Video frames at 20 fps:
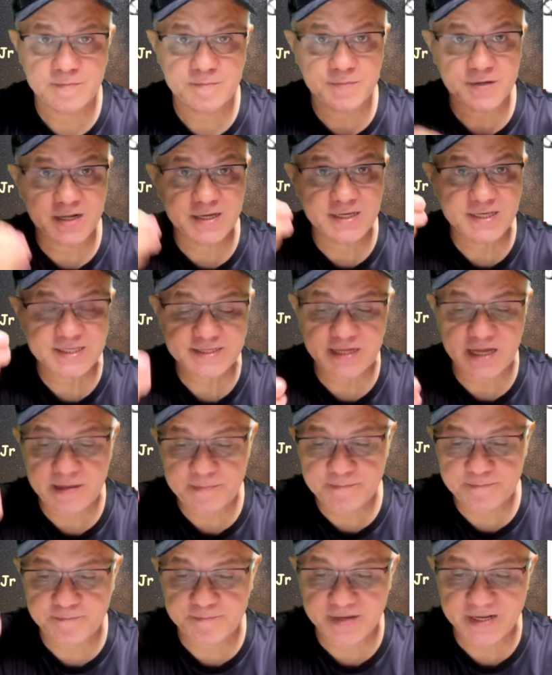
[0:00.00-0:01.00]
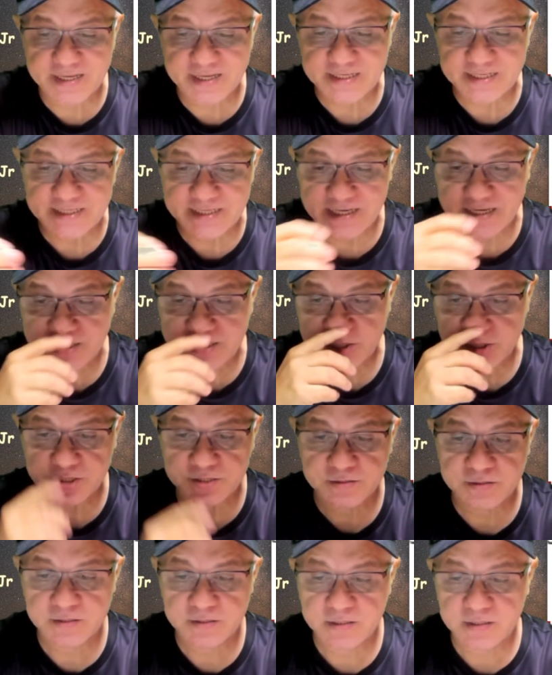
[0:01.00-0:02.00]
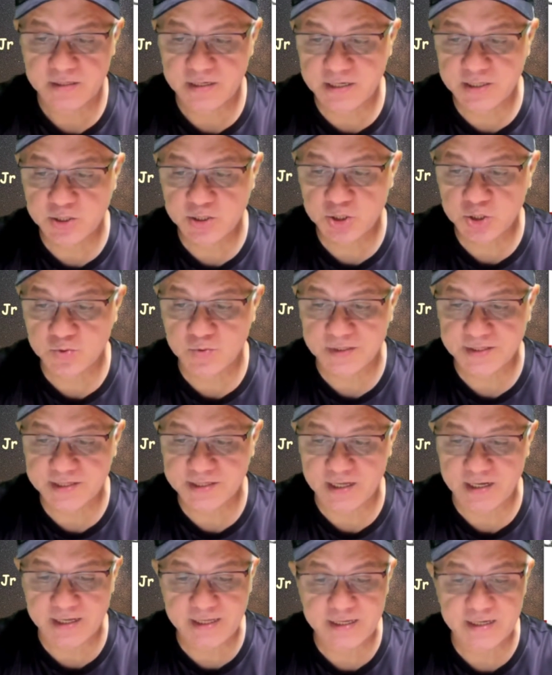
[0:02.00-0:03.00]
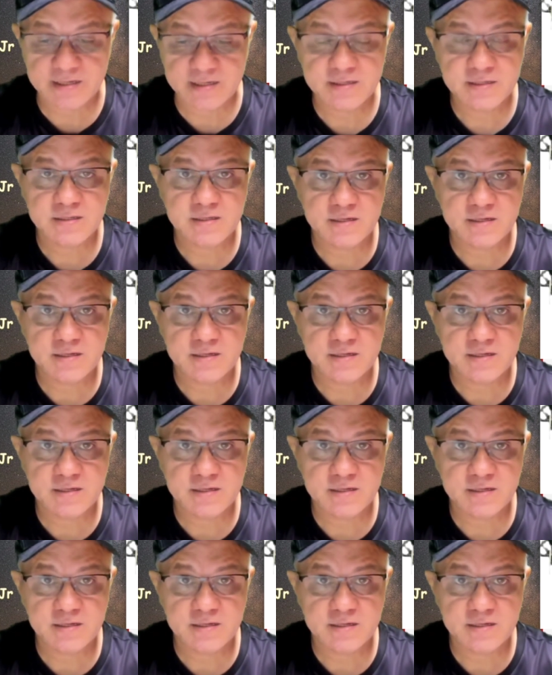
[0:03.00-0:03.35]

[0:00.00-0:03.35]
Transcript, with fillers: para estar presente em sua telinha,